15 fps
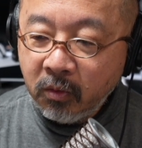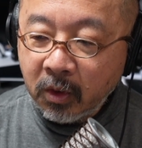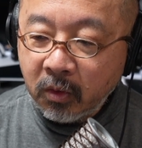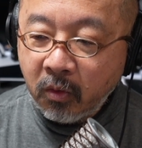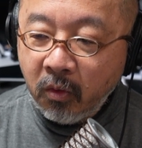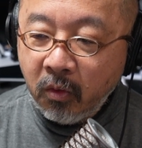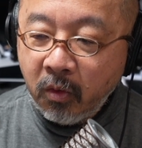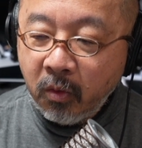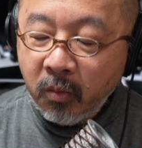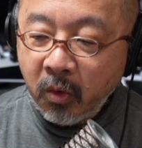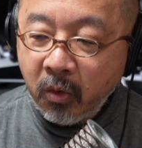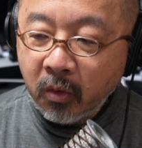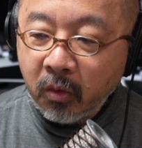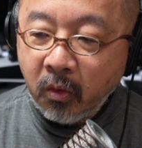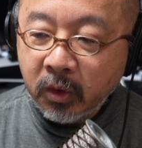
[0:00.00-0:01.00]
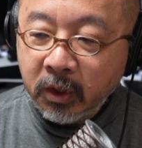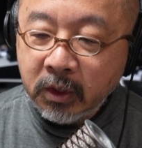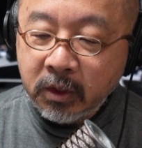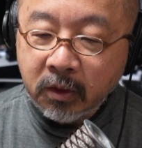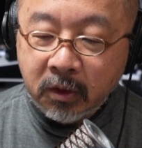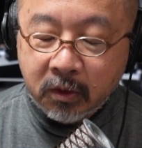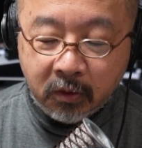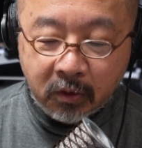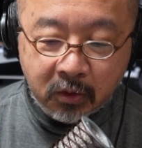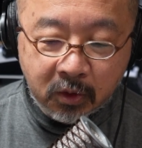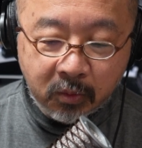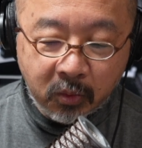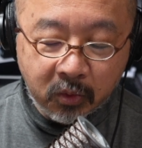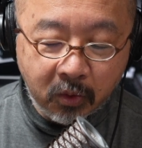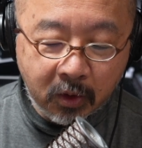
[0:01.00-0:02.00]
いうのはこうもこうギスギスす
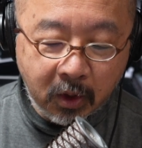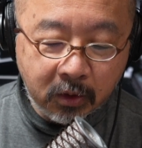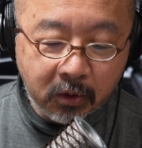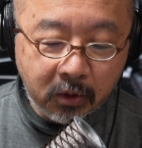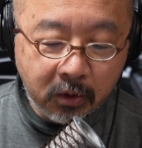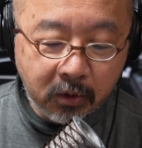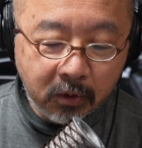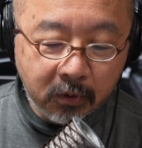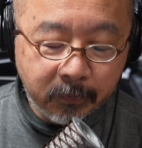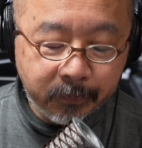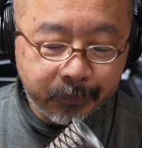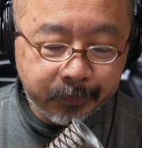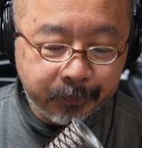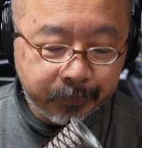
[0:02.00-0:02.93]
るものかという